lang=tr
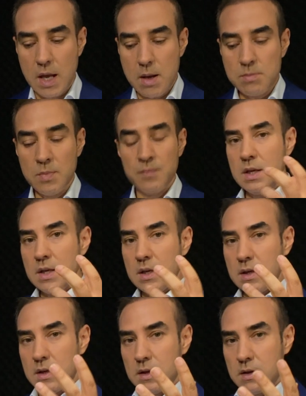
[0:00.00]
hem
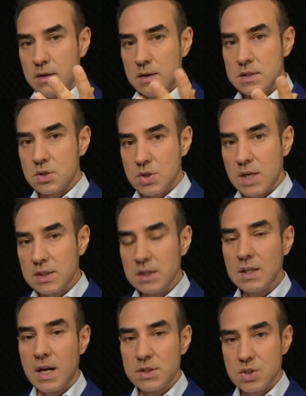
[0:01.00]
e,
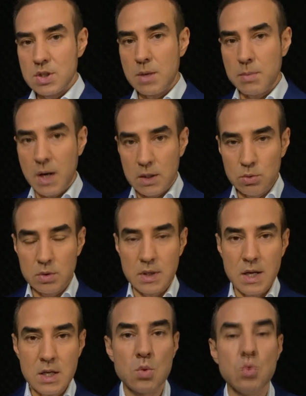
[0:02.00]
sıcaklığın artışına bağlı
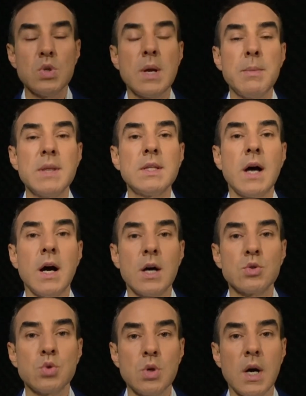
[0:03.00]
olarak üreme de
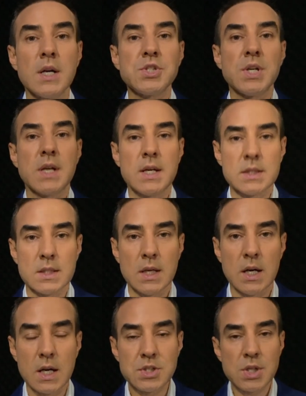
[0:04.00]
artıyor
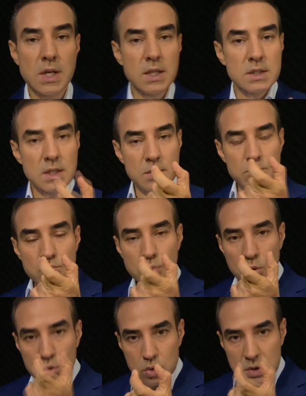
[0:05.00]
haşeratta. Haşeratların
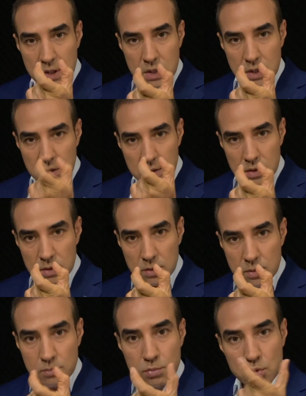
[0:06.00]
boyutları
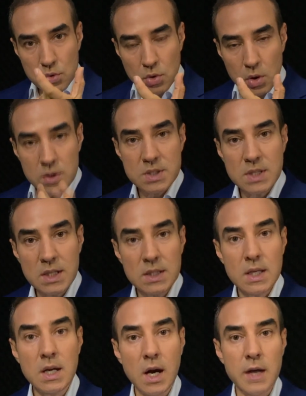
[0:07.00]
büyüyor,
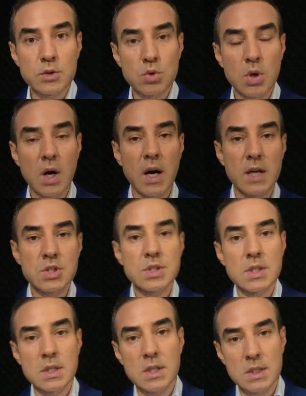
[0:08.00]
sayıları artıyor,
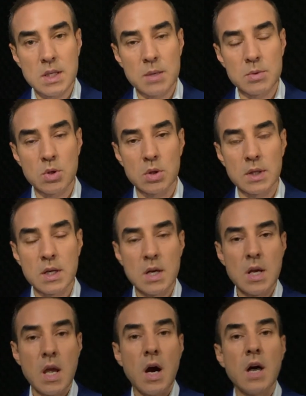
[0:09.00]
ağaçları kemiriyorlar.
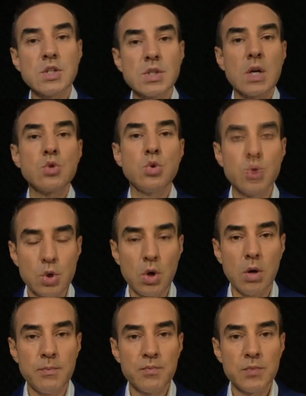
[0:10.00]
E, ağaçlar kuruyor